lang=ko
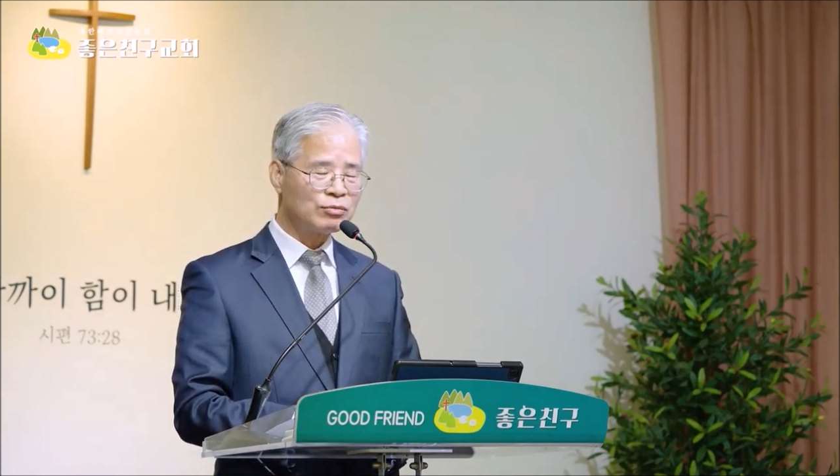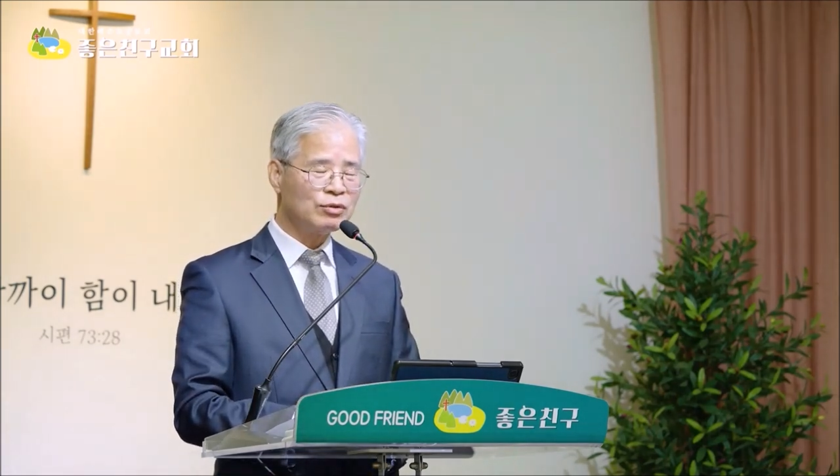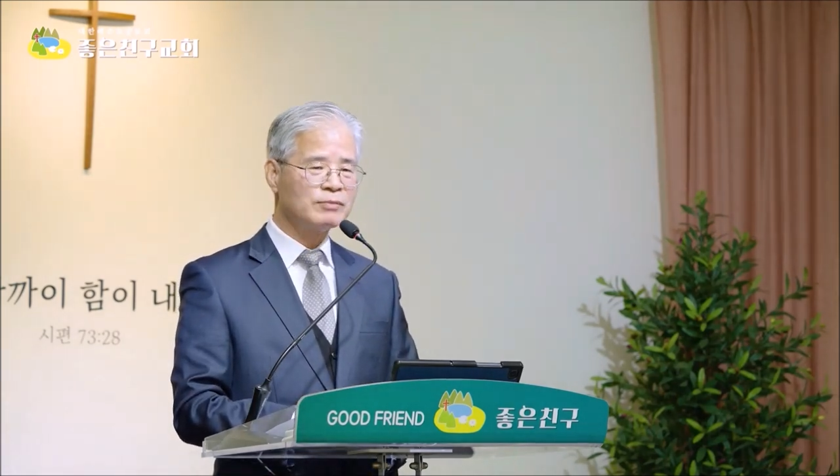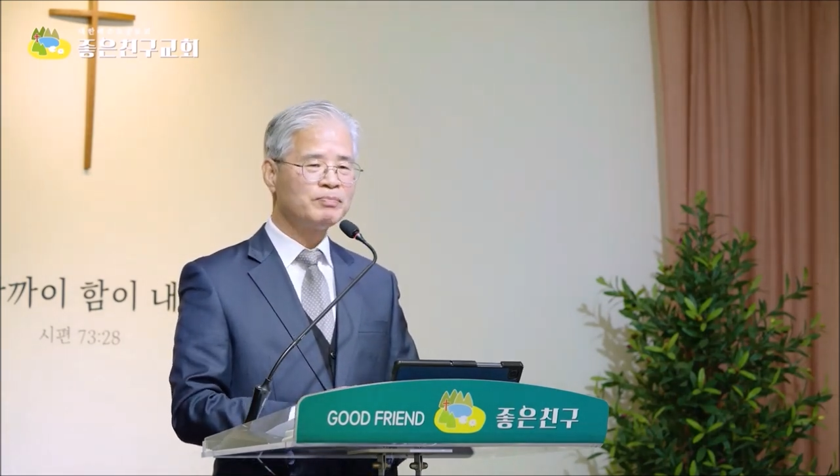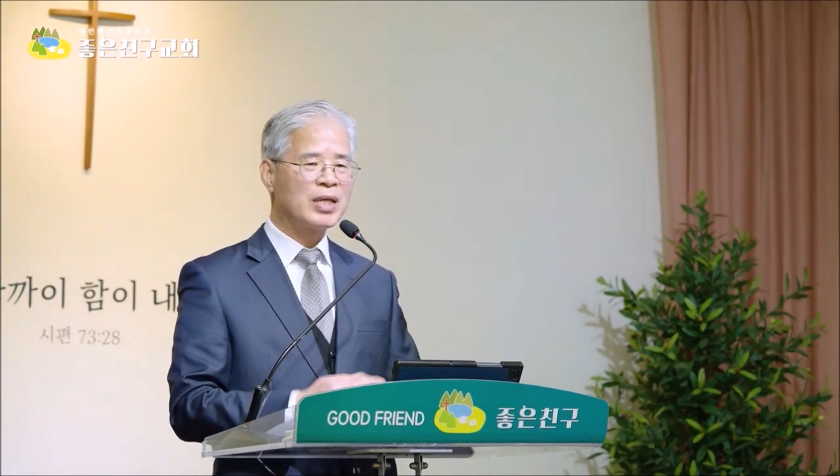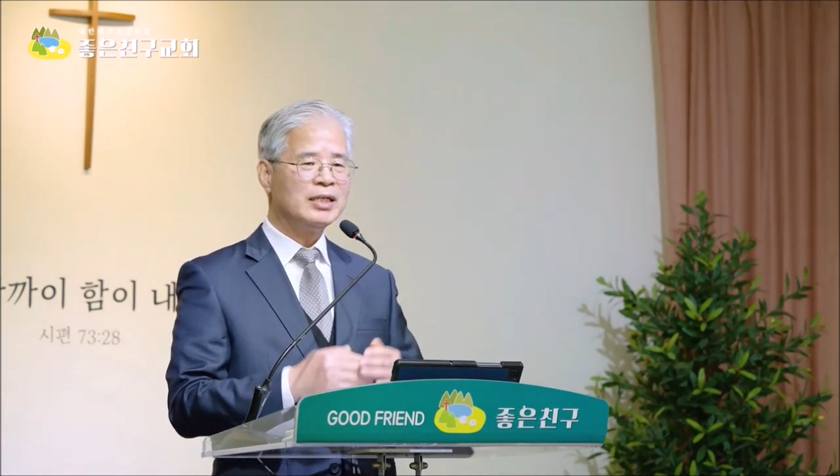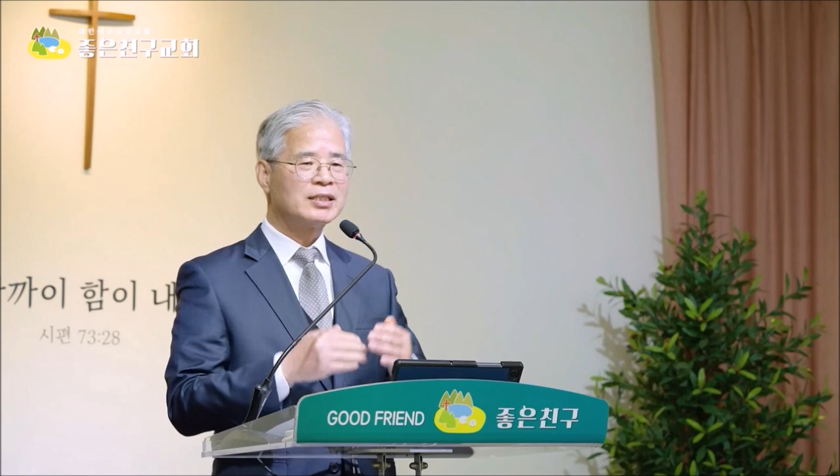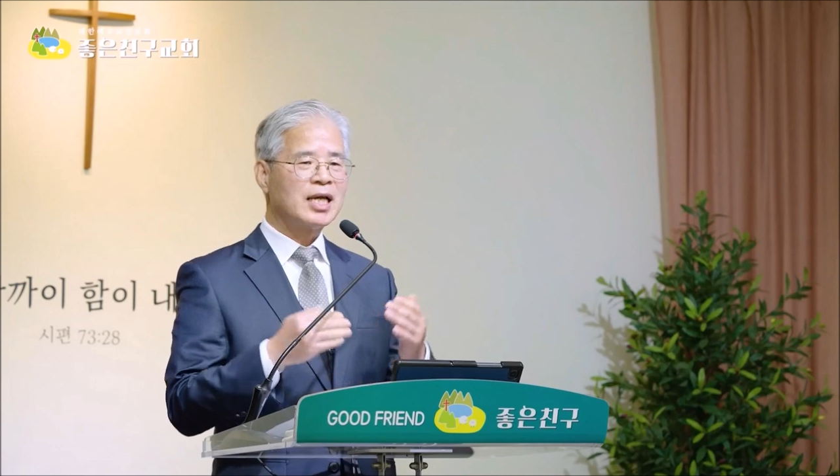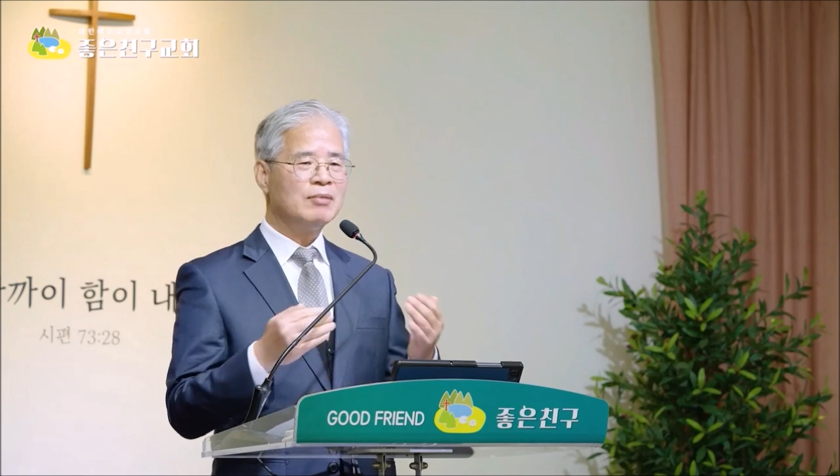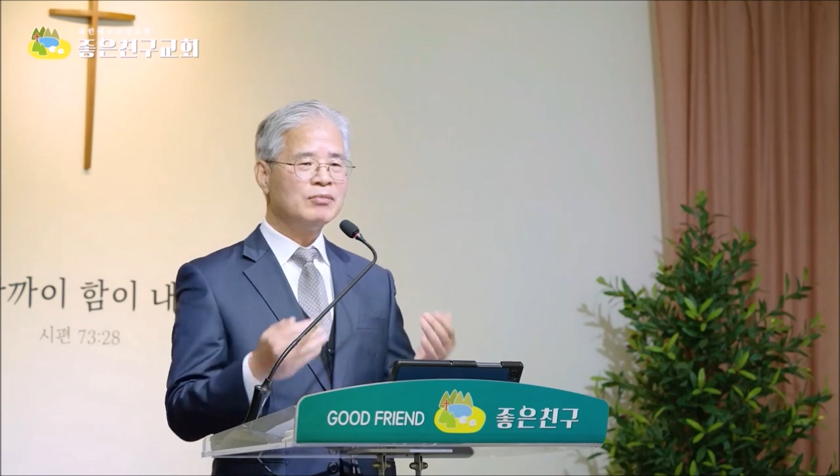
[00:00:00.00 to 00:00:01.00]
물론
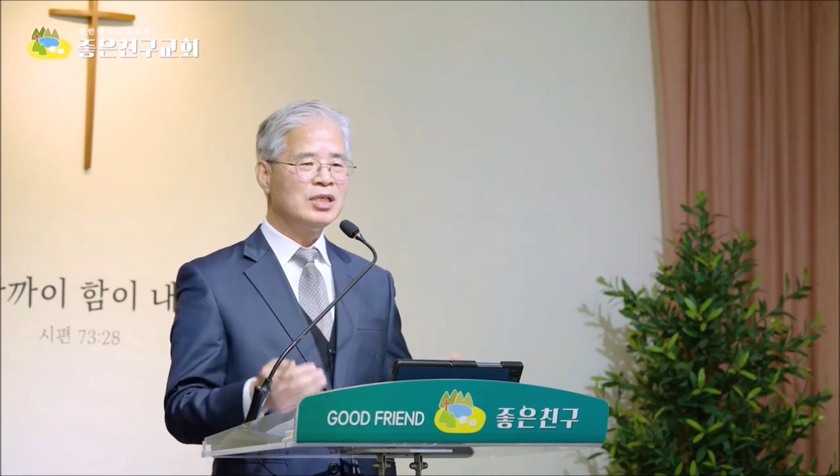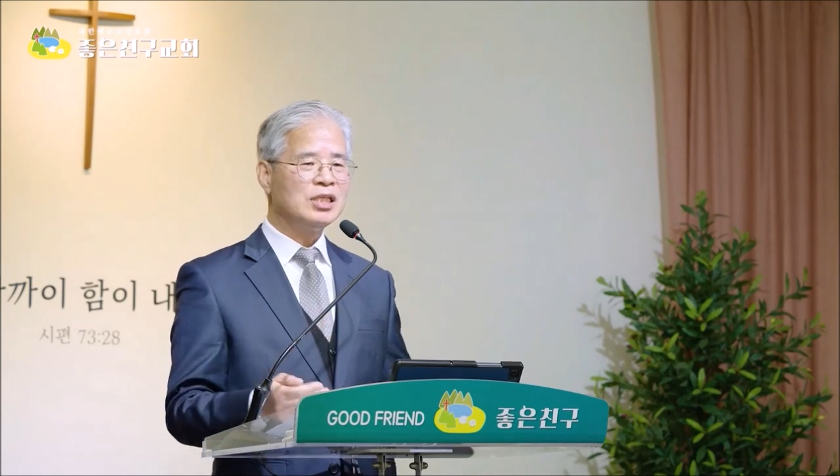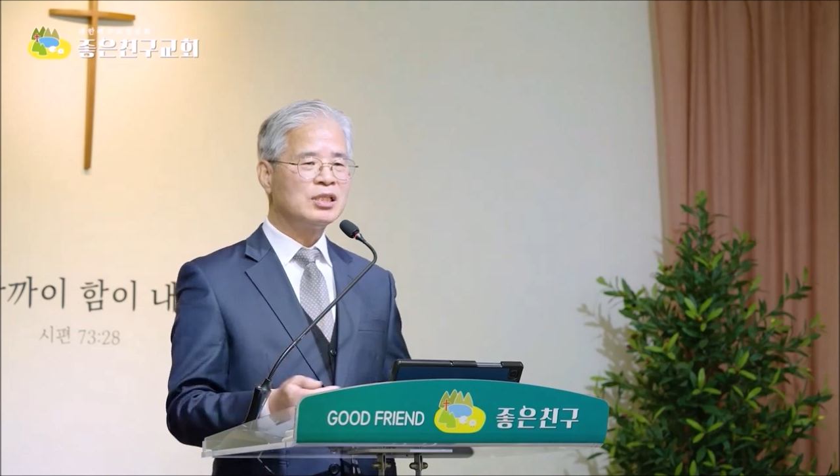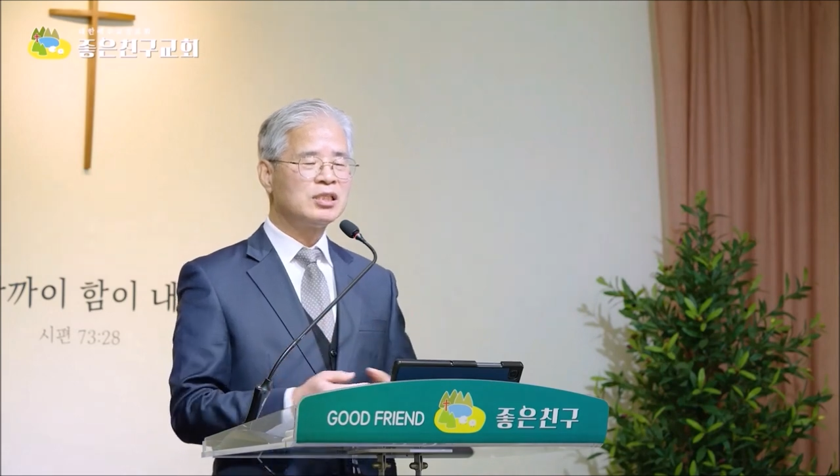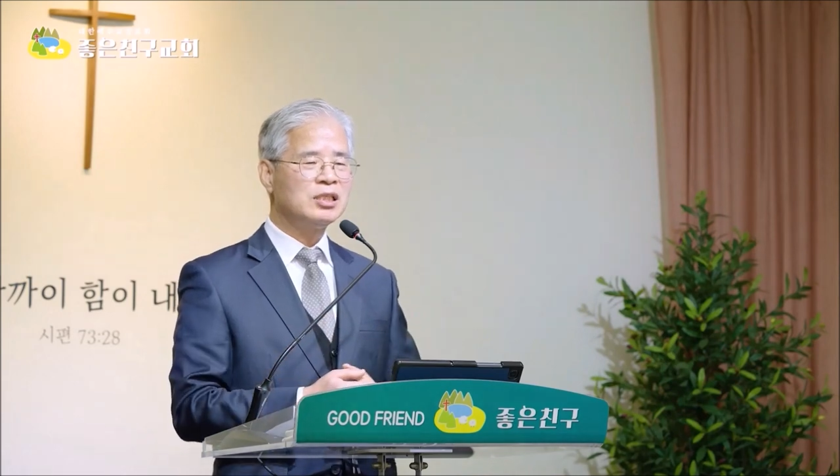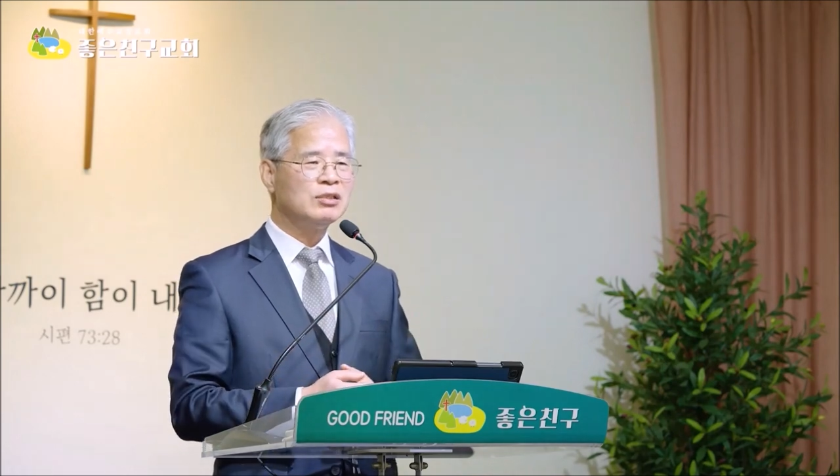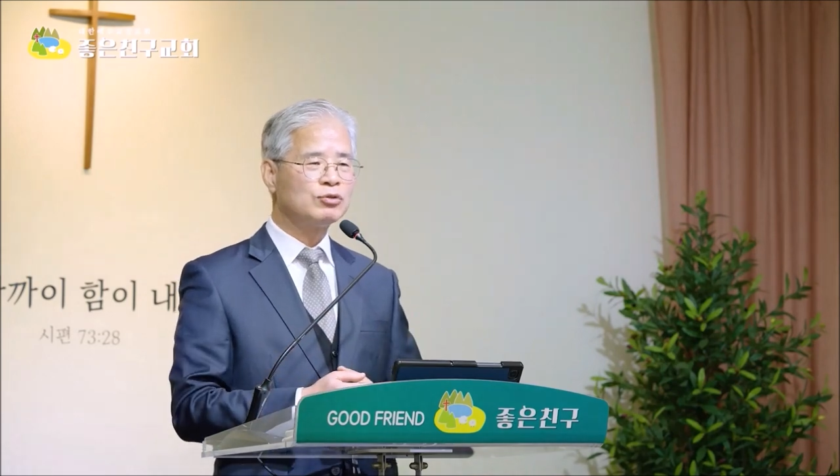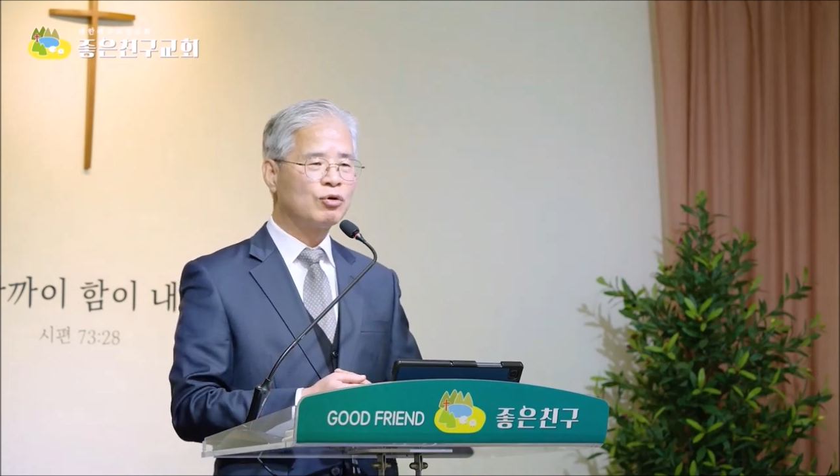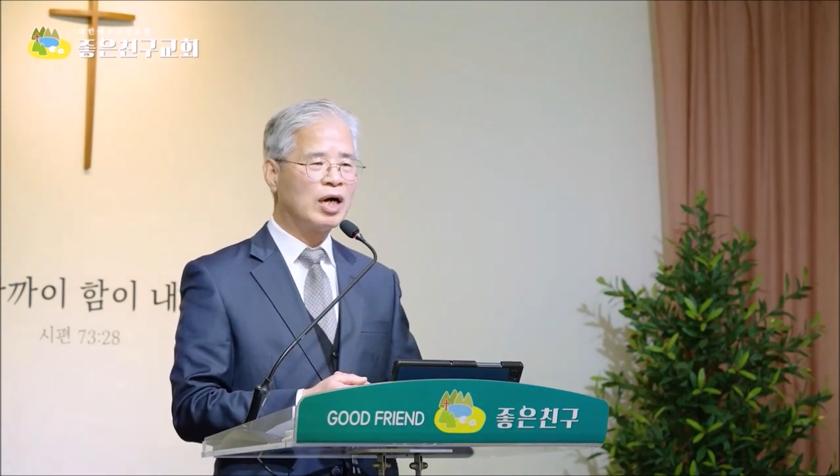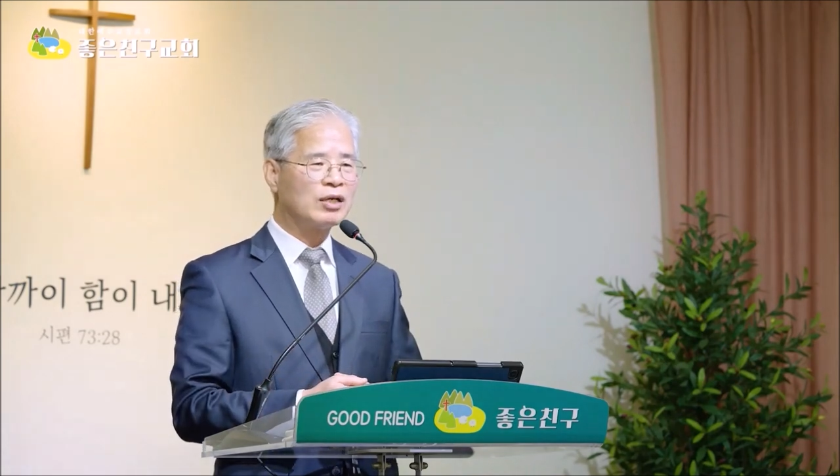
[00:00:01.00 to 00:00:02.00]
사람들이
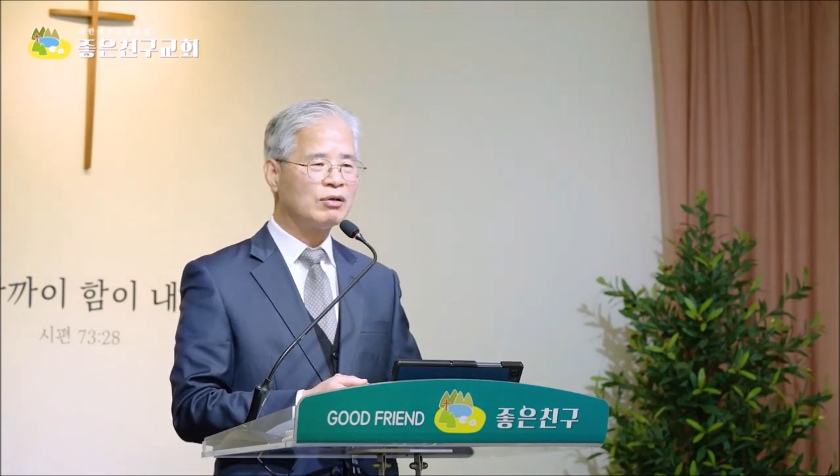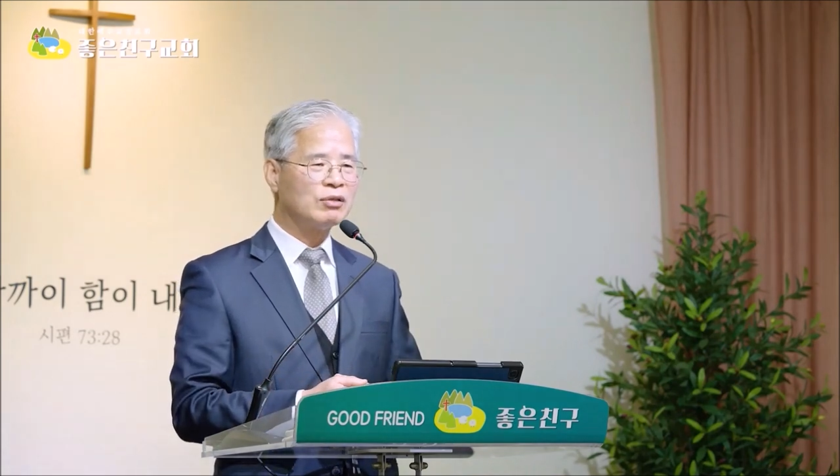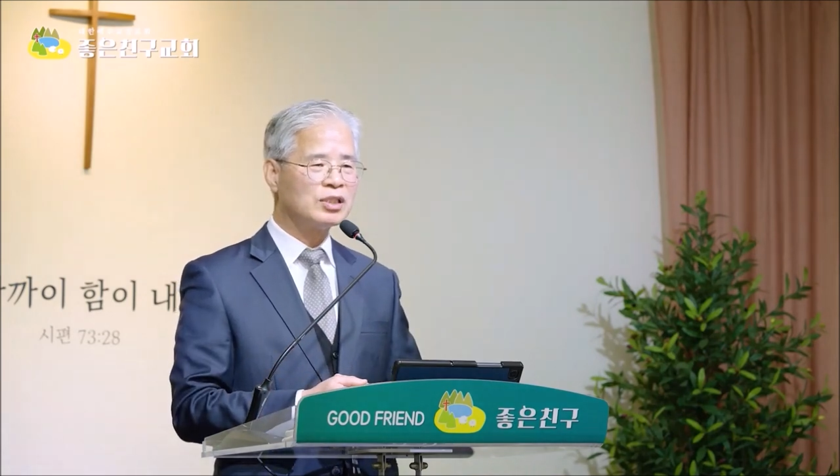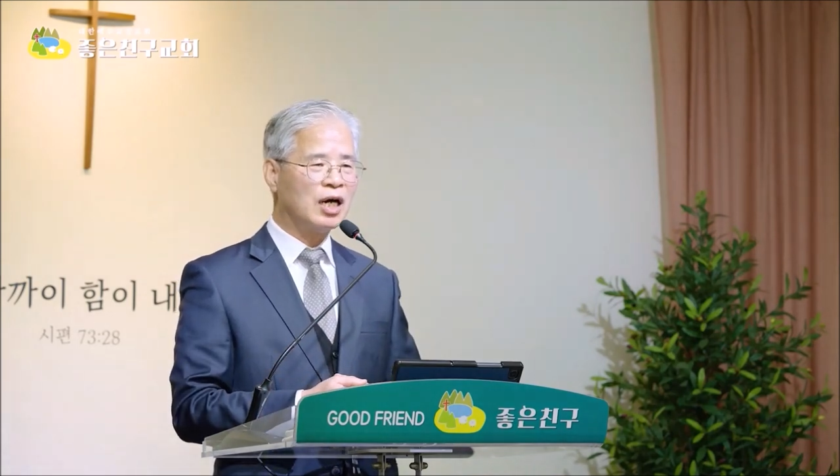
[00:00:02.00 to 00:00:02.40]
듣기는 좋아요.